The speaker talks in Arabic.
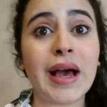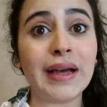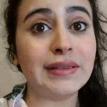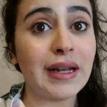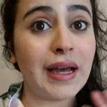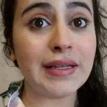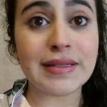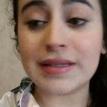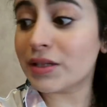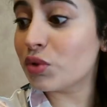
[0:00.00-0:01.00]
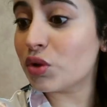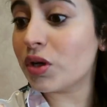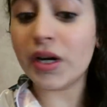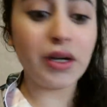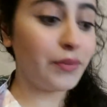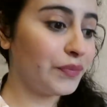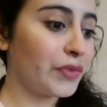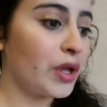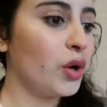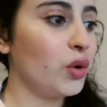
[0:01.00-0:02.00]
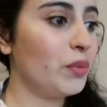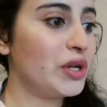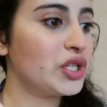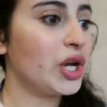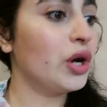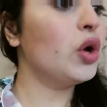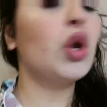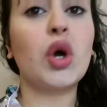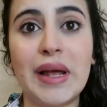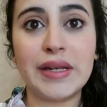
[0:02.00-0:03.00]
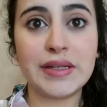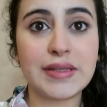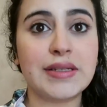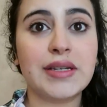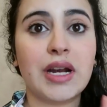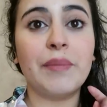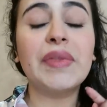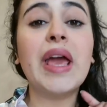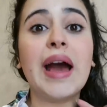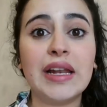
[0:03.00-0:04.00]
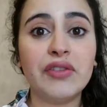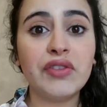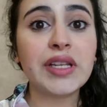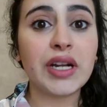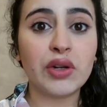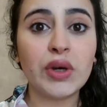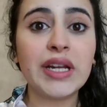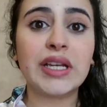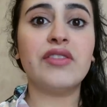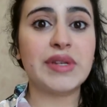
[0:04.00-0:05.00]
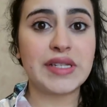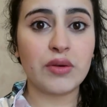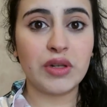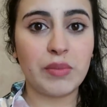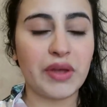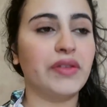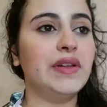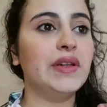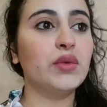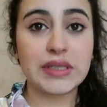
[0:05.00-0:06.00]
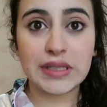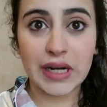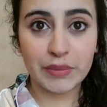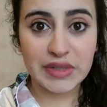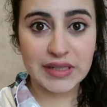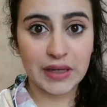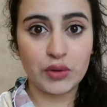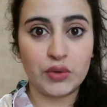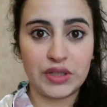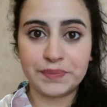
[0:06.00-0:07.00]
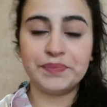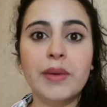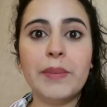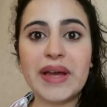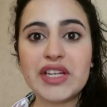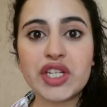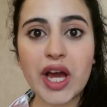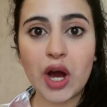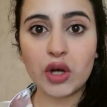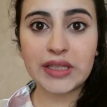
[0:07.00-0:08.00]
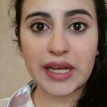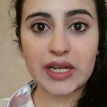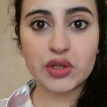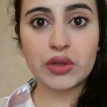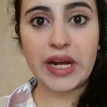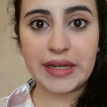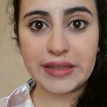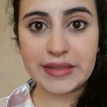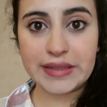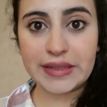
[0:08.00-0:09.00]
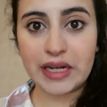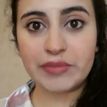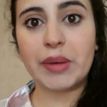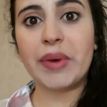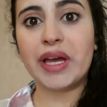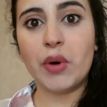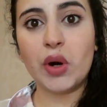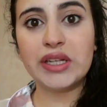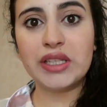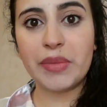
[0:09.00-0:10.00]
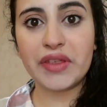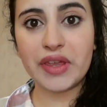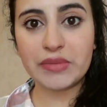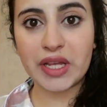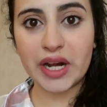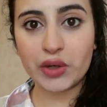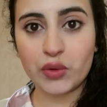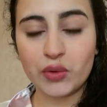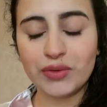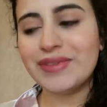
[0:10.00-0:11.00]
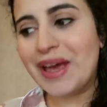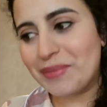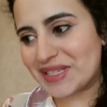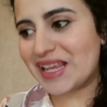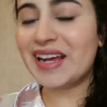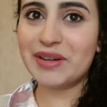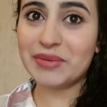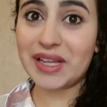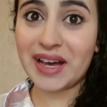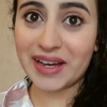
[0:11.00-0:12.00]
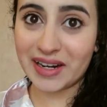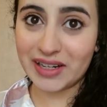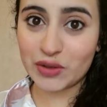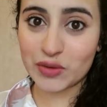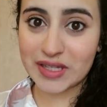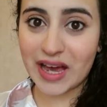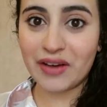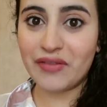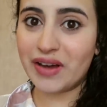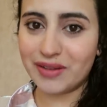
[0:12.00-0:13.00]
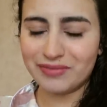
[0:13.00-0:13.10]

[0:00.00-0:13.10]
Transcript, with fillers: اعدل هاي الست بسرعه وبجي اقول لكم على الانستغرام على فكره انه انا كيف بسوي البث لانه كتير عم يسالوني باجي احط على ستوري على الانستغرام تبعي موعد البث امتى راح يكون بس هلا انا متاخر عليه نص ساعه ف